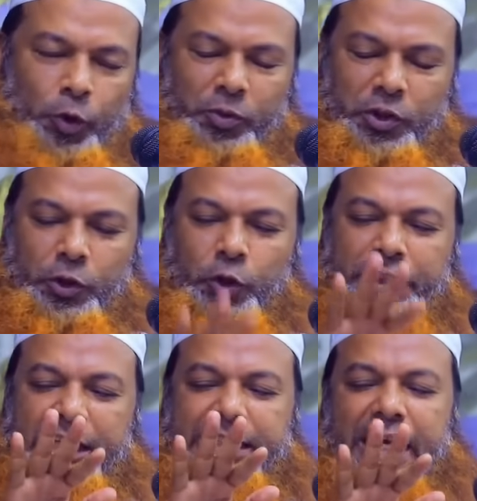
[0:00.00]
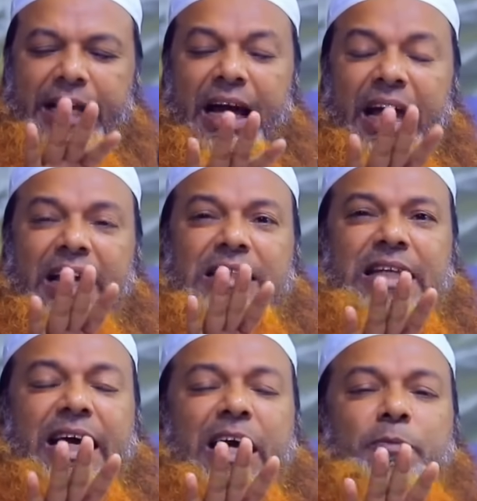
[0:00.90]
সমস্ত টিচারেরা এক
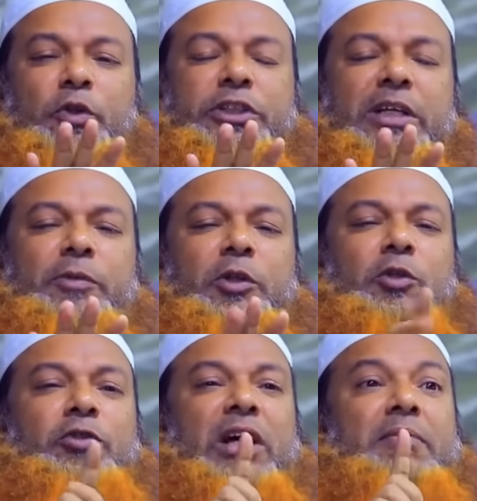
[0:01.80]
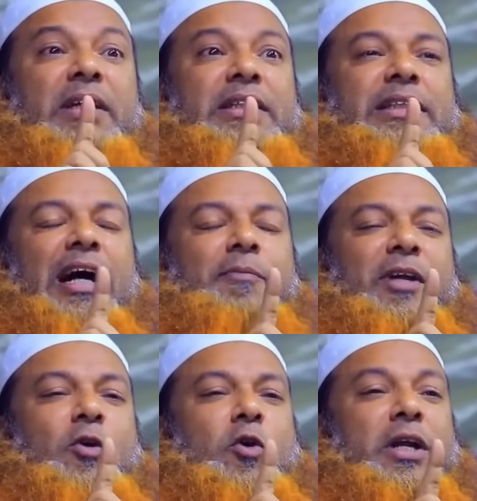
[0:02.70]
জায়গায় বসে বন্ধুরা আমার
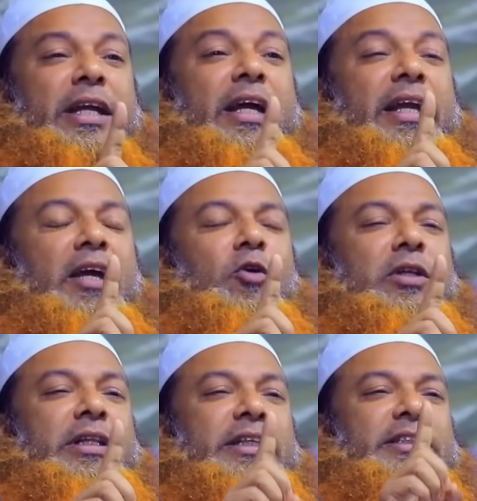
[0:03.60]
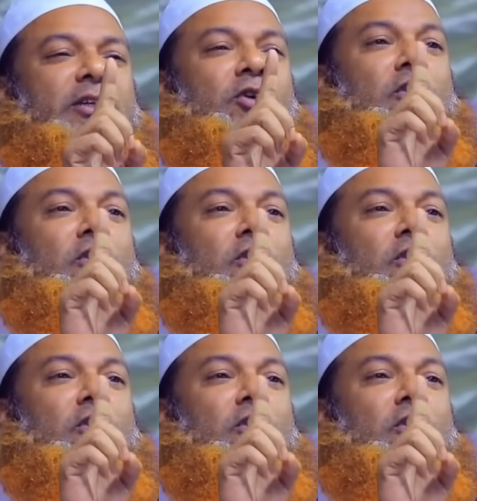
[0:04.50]
সাহাবি কোন ডিগ্রি কোন দেশে